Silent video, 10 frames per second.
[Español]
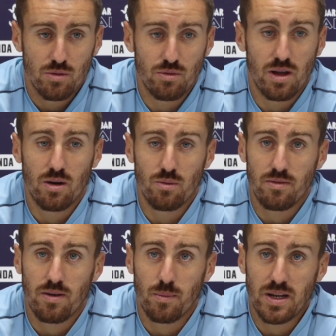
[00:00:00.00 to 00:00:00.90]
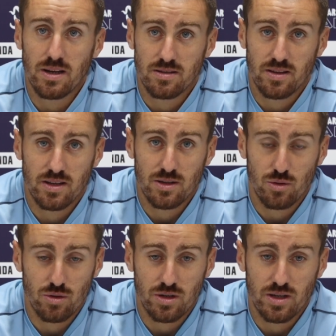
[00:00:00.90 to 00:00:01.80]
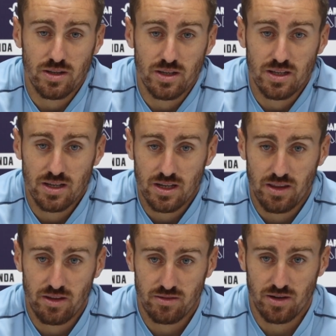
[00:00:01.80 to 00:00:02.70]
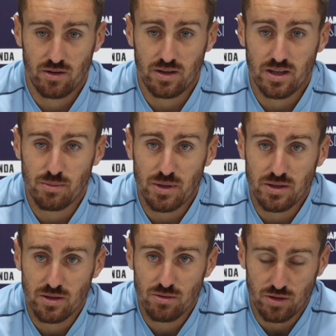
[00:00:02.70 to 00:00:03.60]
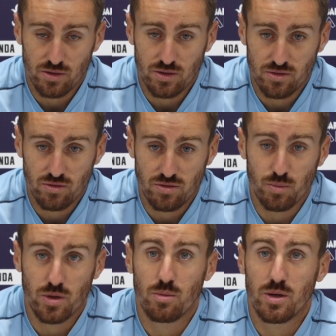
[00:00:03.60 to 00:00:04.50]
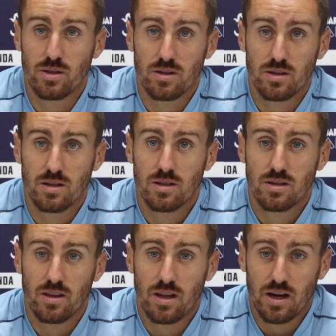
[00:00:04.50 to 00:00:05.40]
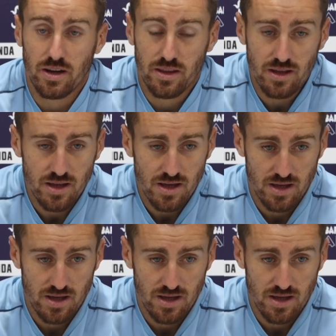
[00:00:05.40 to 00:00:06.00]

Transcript: una, familia que se deja todo en cada, en cada entreno y en cada partido y creo que eso se puede ver desde, desde la grada.